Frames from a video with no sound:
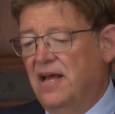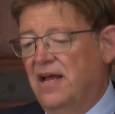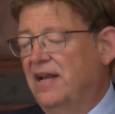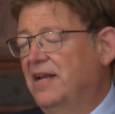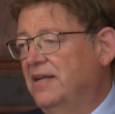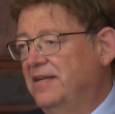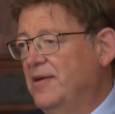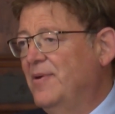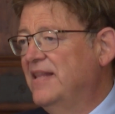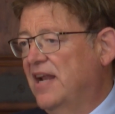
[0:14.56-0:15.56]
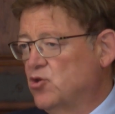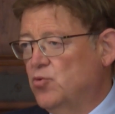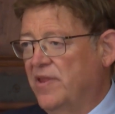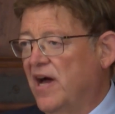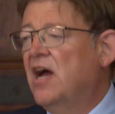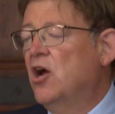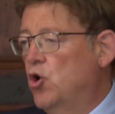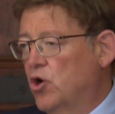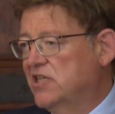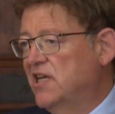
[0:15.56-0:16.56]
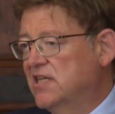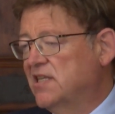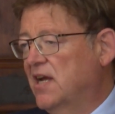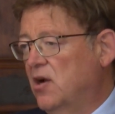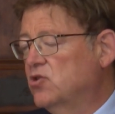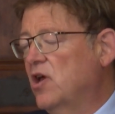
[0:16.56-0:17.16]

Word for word: el nivel de la subida. Lo que sí que está claro es